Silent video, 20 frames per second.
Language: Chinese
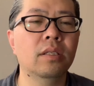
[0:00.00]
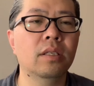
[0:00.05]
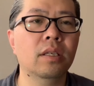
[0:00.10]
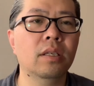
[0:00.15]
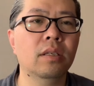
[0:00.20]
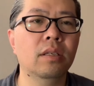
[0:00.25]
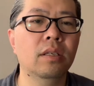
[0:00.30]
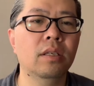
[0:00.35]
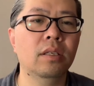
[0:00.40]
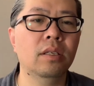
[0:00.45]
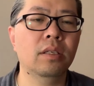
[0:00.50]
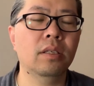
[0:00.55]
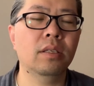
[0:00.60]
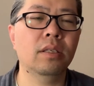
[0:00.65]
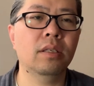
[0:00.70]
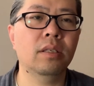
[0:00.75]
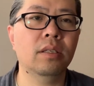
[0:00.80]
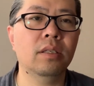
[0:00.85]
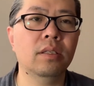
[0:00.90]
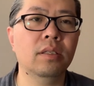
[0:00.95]
这
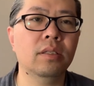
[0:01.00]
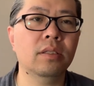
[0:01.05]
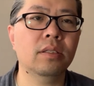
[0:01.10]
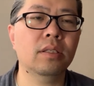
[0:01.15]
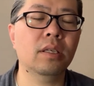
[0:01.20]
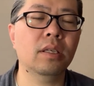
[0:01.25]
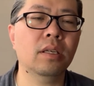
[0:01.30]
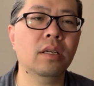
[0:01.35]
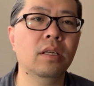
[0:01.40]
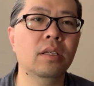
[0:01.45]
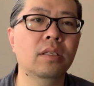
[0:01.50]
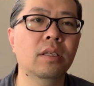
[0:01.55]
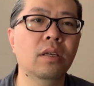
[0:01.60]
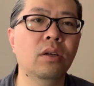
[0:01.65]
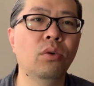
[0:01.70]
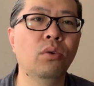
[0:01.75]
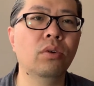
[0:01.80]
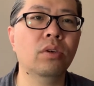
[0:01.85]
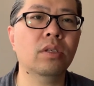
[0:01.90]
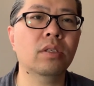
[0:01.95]
个这个这
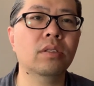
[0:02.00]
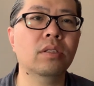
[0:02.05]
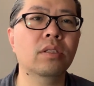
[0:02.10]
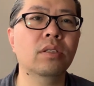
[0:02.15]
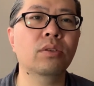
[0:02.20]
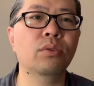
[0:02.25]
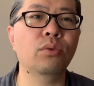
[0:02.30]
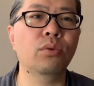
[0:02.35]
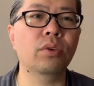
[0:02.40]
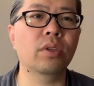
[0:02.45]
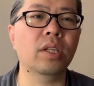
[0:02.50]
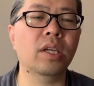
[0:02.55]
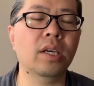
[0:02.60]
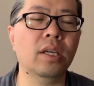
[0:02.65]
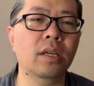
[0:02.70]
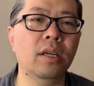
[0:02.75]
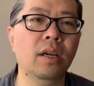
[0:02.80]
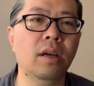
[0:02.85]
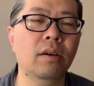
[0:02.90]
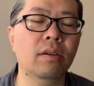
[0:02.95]
龙是私语的，
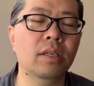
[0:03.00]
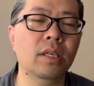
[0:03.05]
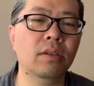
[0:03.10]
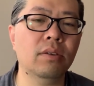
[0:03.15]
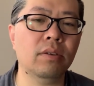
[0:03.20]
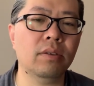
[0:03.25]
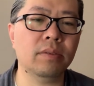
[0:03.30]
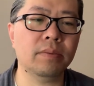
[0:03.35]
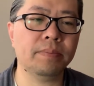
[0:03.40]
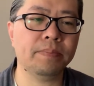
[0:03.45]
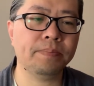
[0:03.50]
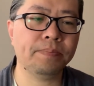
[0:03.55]
然后这种